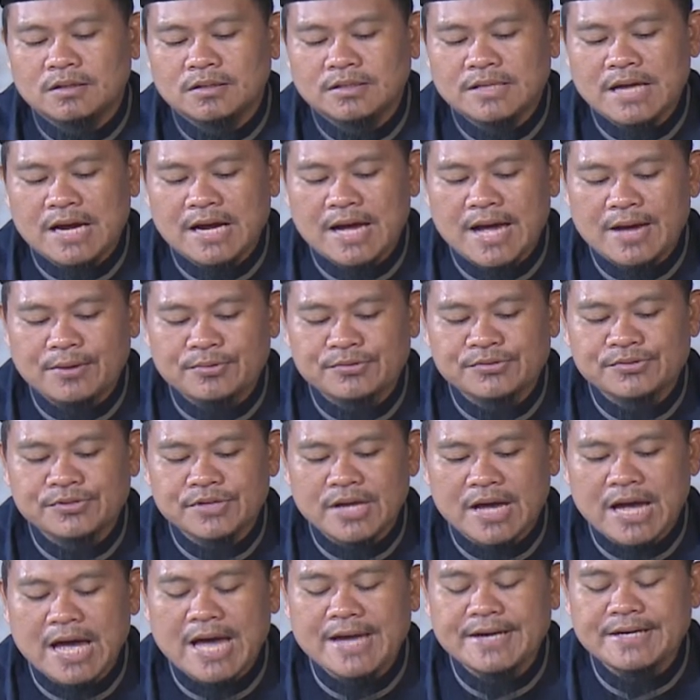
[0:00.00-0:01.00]
yang harus
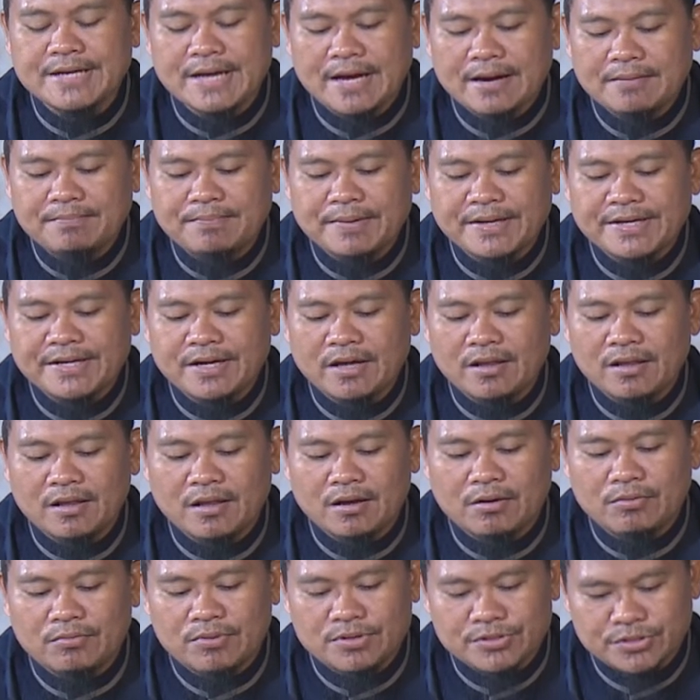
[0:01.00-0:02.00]
ada pada
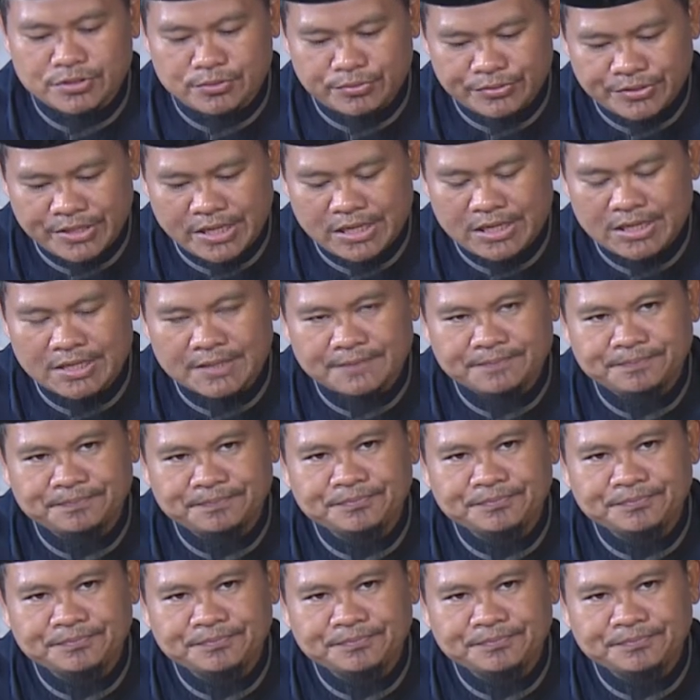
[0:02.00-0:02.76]
Allah Jalla.